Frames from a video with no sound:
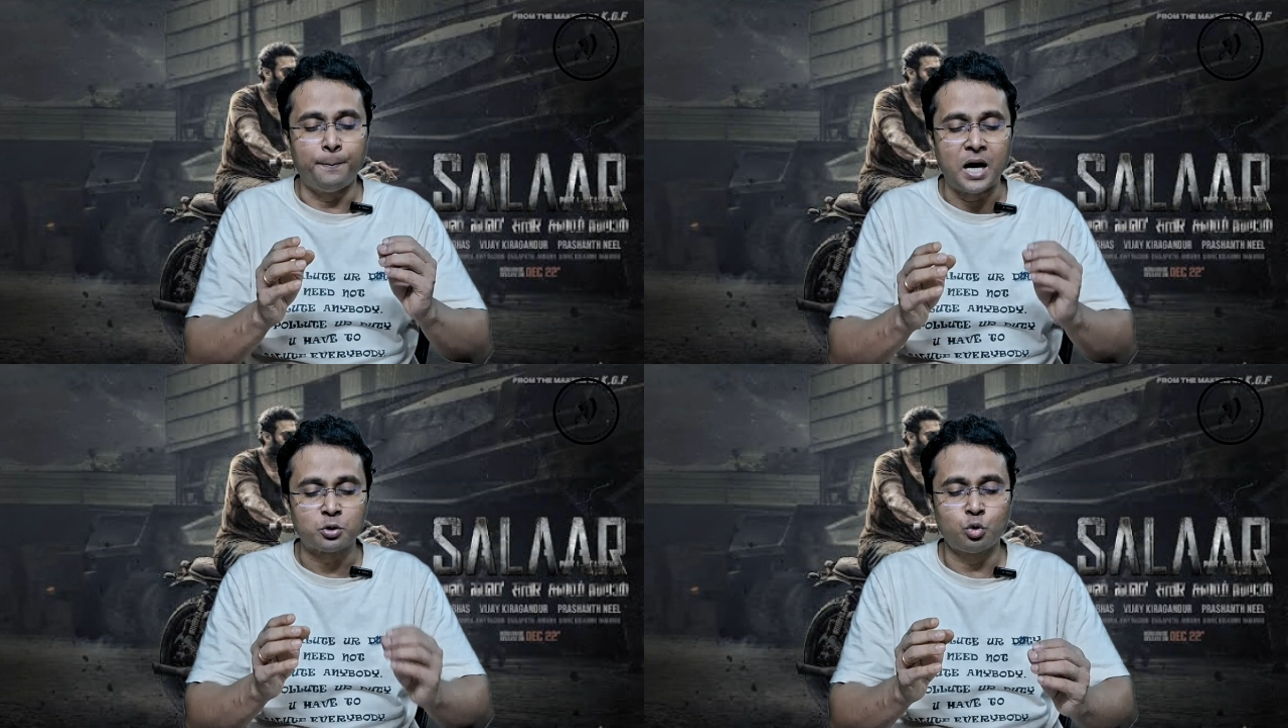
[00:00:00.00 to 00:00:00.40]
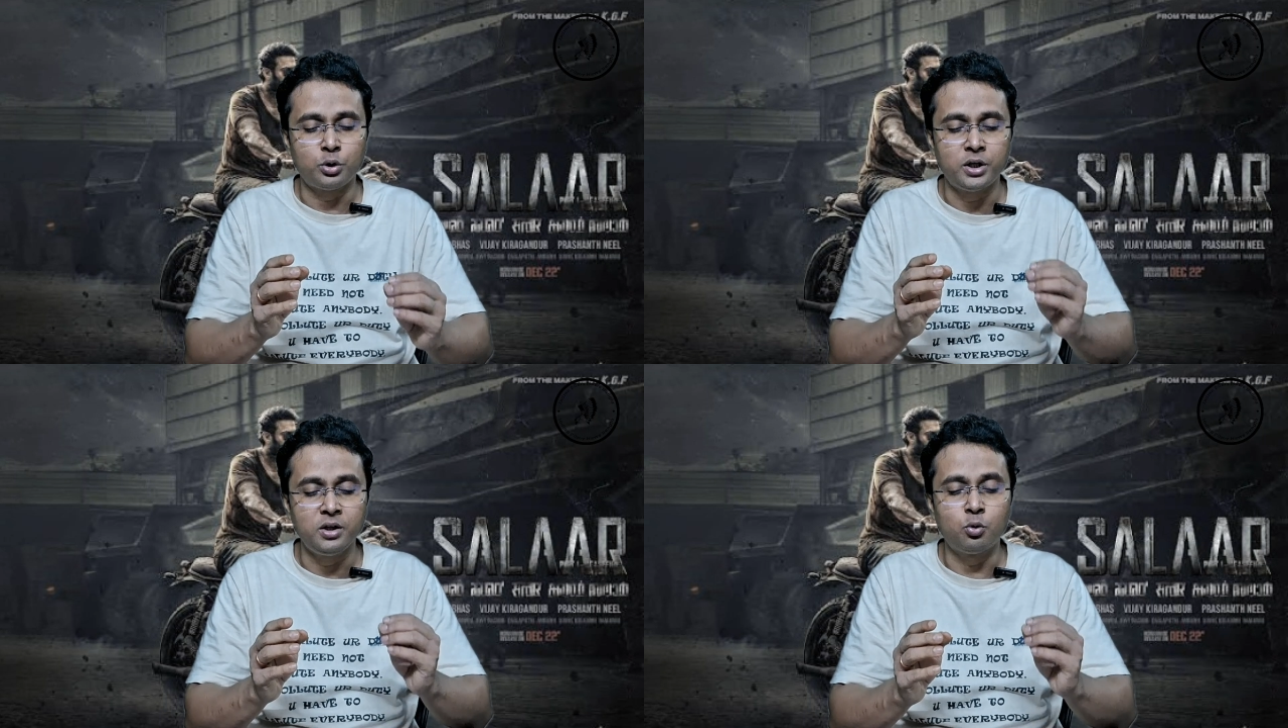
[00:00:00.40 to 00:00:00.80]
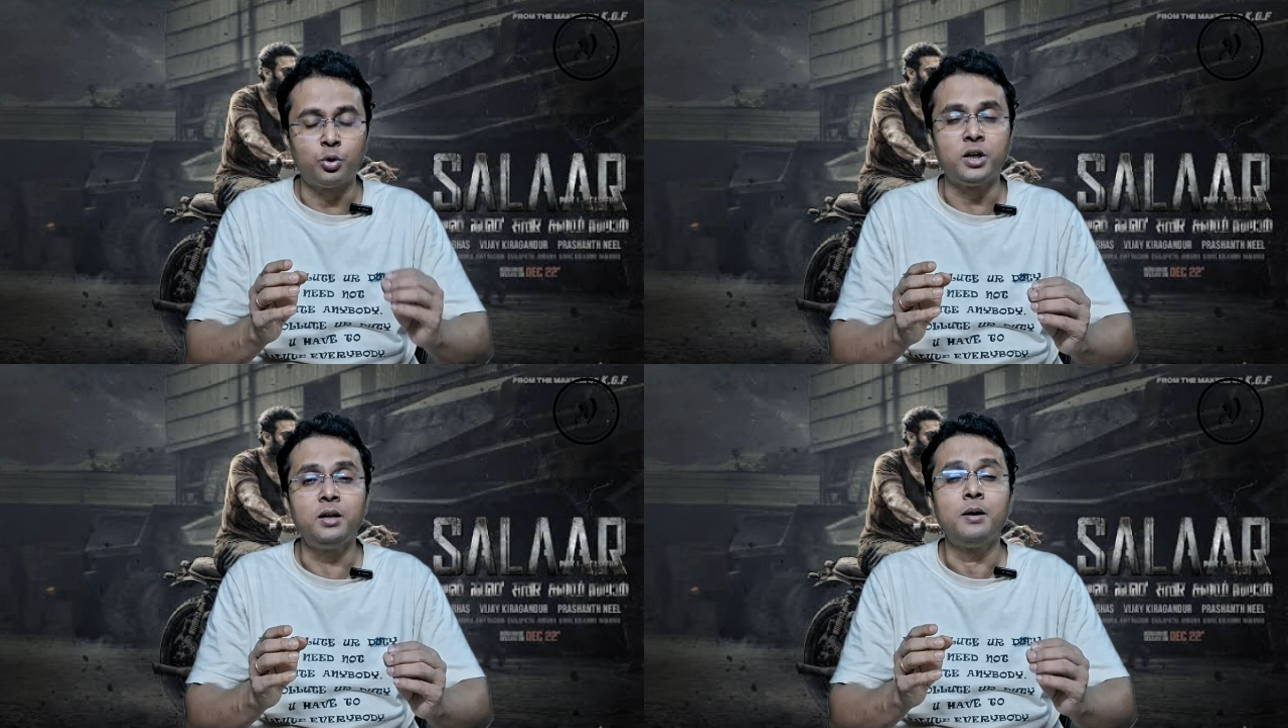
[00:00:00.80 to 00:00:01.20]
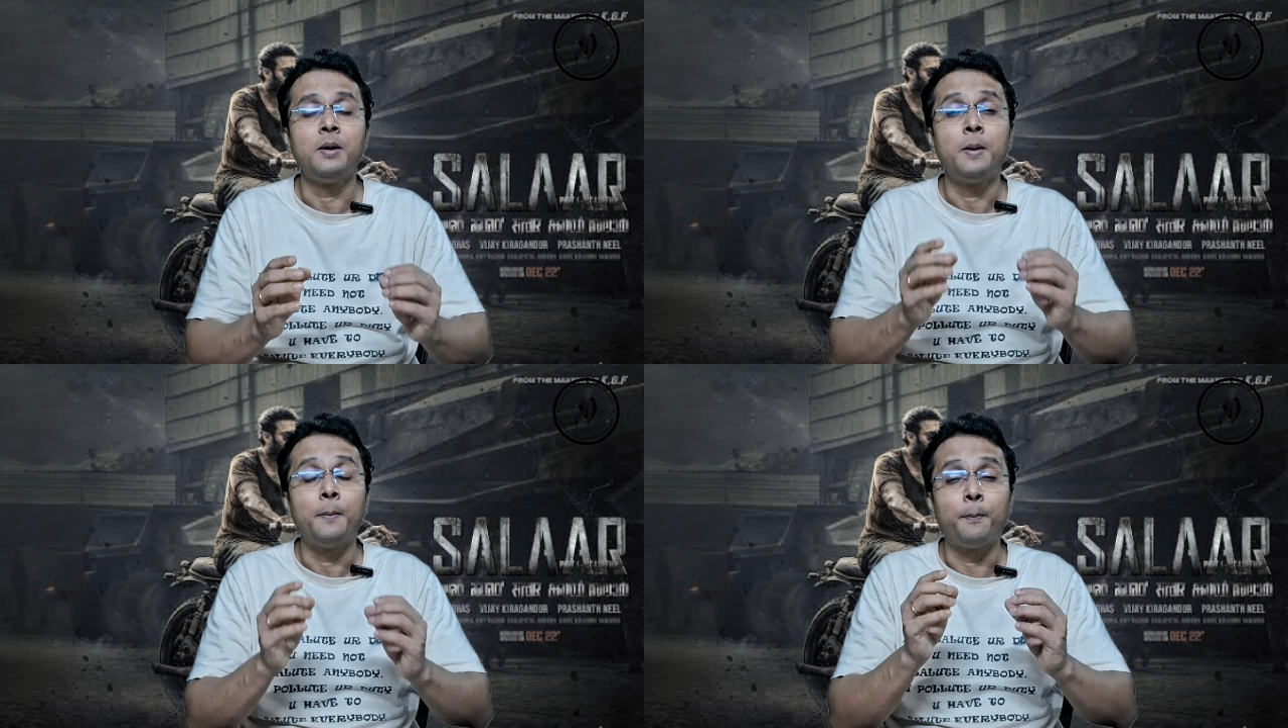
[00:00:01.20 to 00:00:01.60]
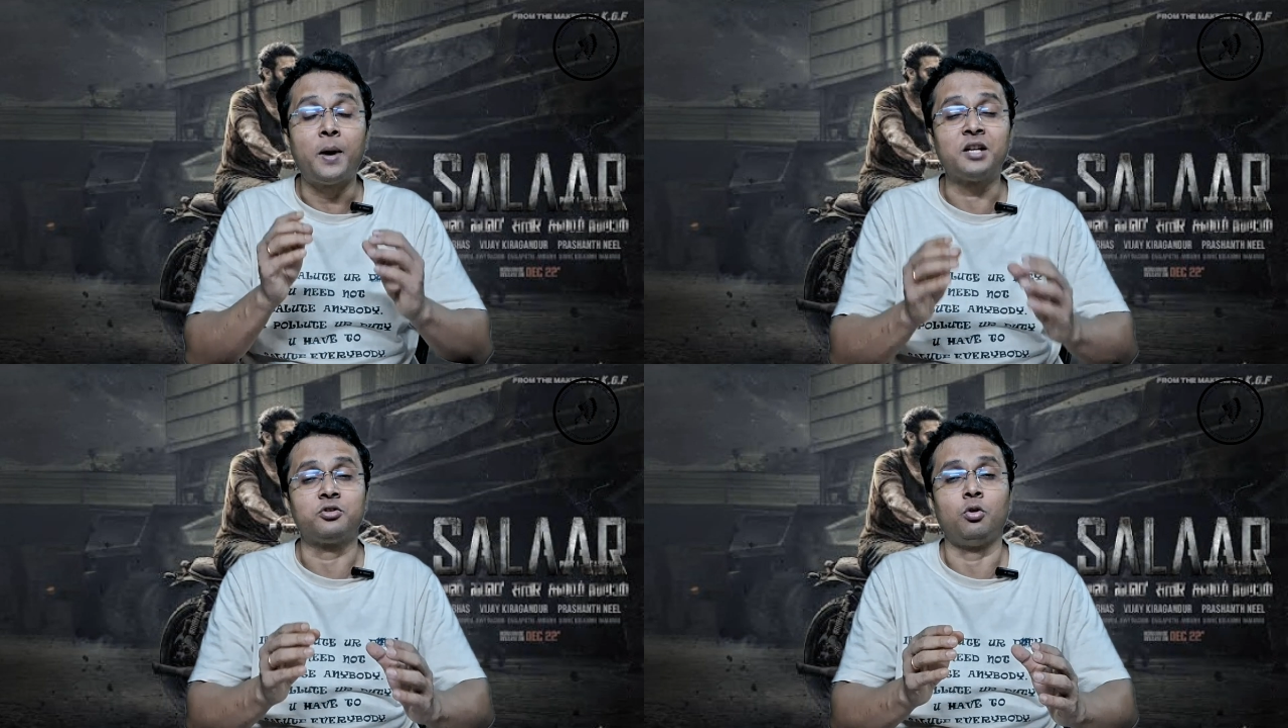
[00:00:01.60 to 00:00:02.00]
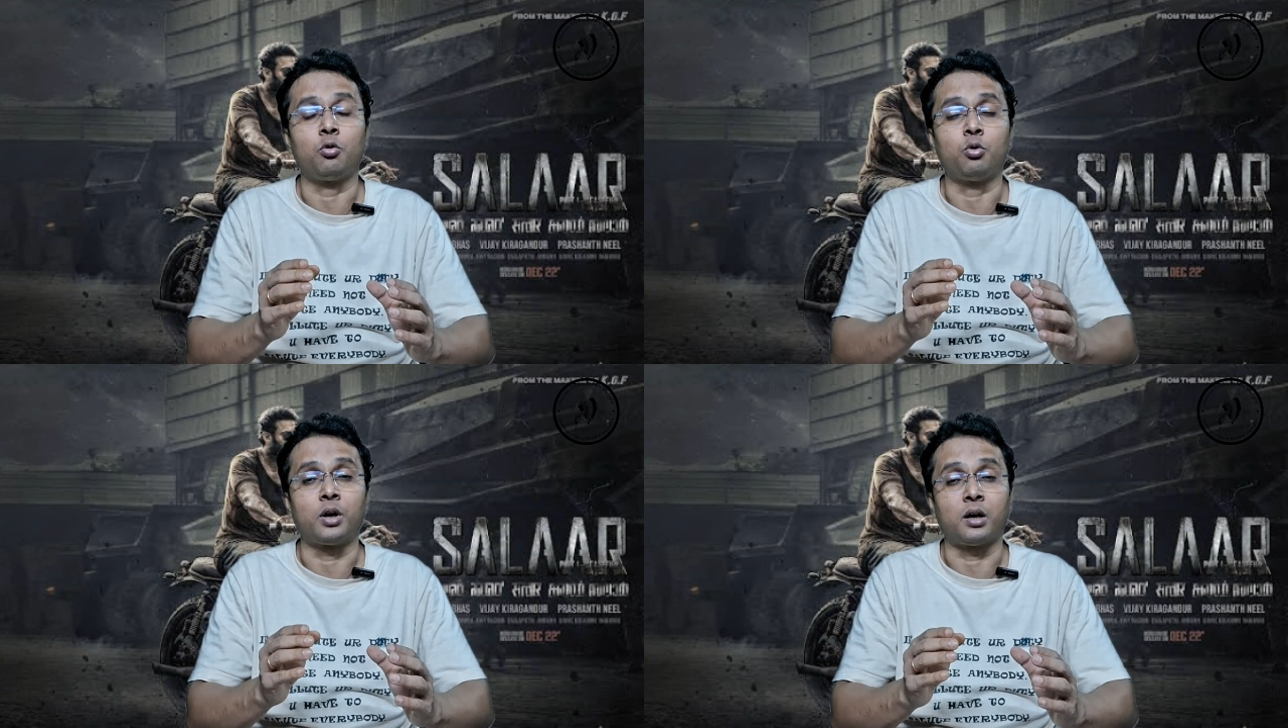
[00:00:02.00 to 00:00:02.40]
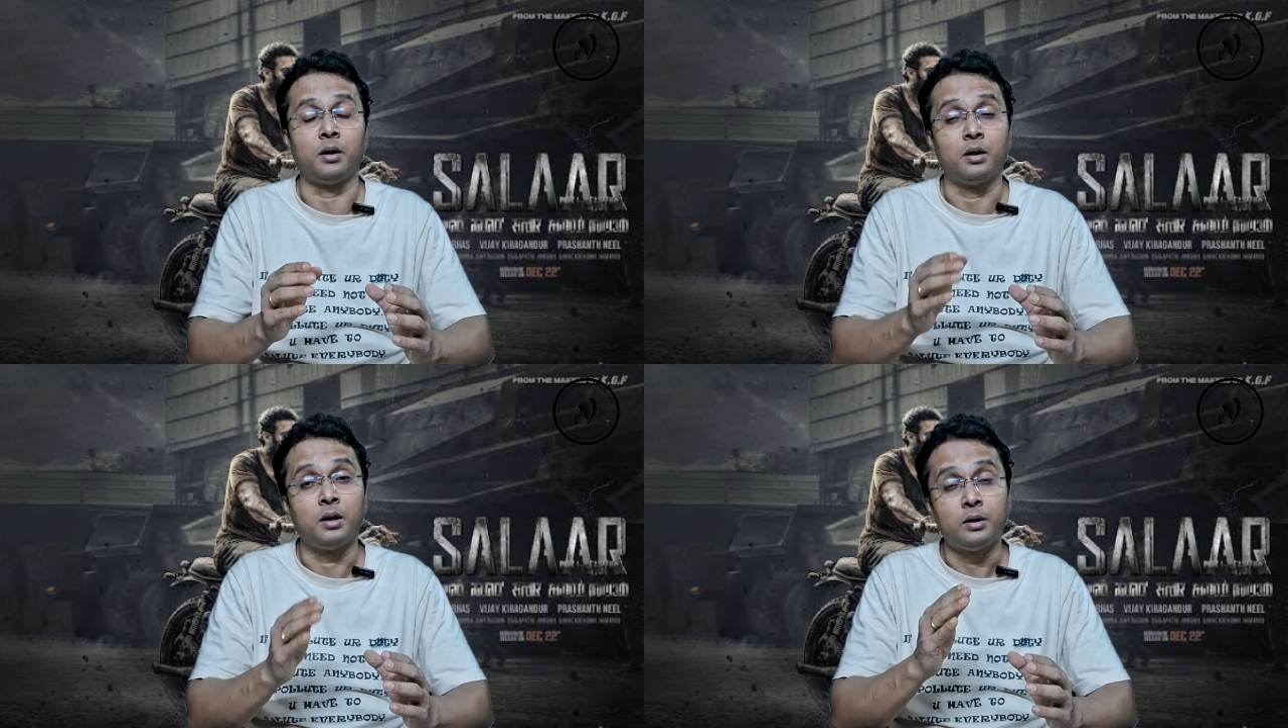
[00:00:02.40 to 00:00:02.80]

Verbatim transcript: বাষট্টি কোটি পাঁচ লক্ষ টাকা